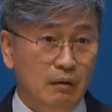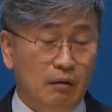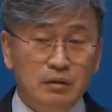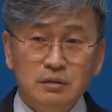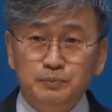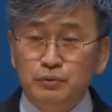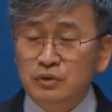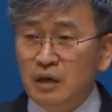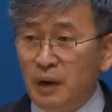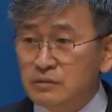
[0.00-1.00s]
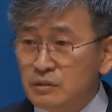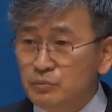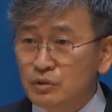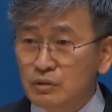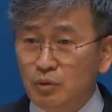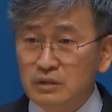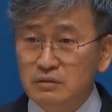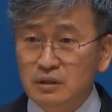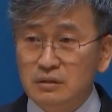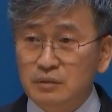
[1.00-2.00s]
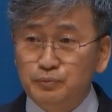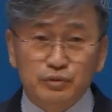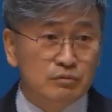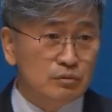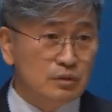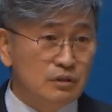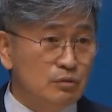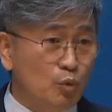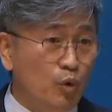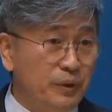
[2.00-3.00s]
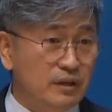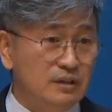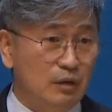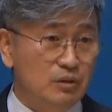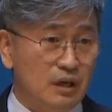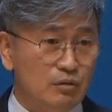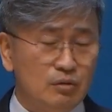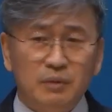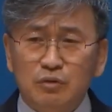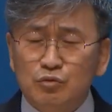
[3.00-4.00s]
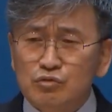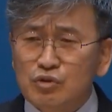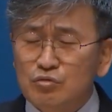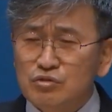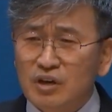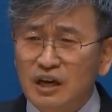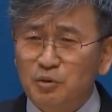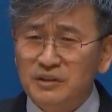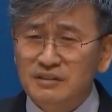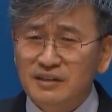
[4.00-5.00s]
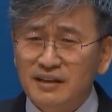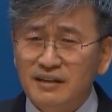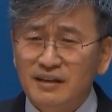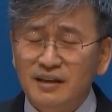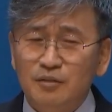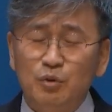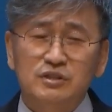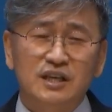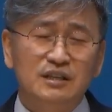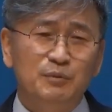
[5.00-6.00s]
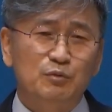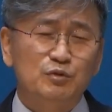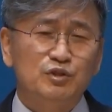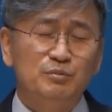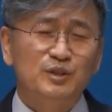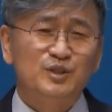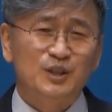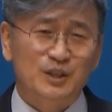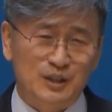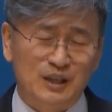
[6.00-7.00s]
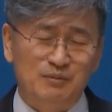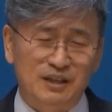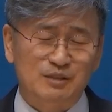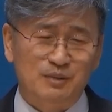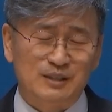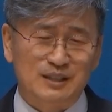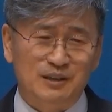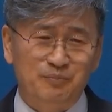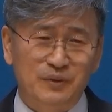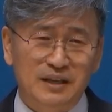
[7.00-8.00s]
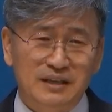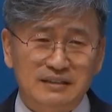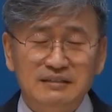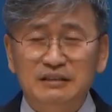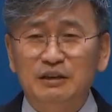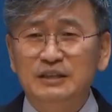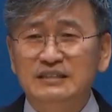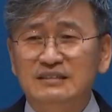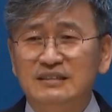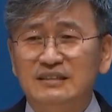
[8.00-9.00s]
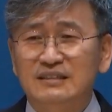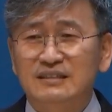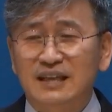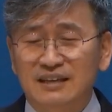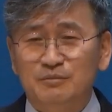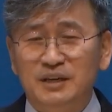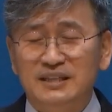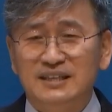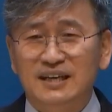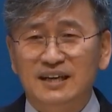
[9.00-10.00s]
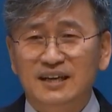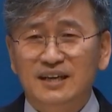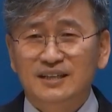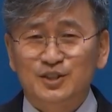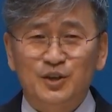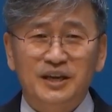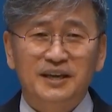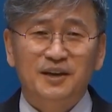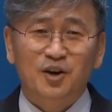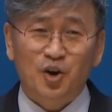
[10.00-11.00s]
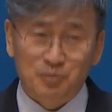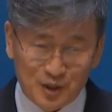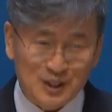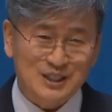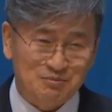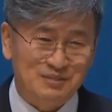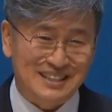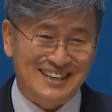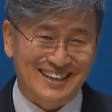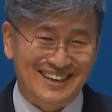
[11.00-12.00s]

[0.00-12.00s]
아니 부흥의 말씀 들으러 왔는데 이게 무슨 이런 고백이 나오나 그러고 막 웅성웅성하고 있는데 목사님이 웃으시면서 이렇게 말씀하세요. 그 여인은 다름이 아니라 저의 어머니십니다.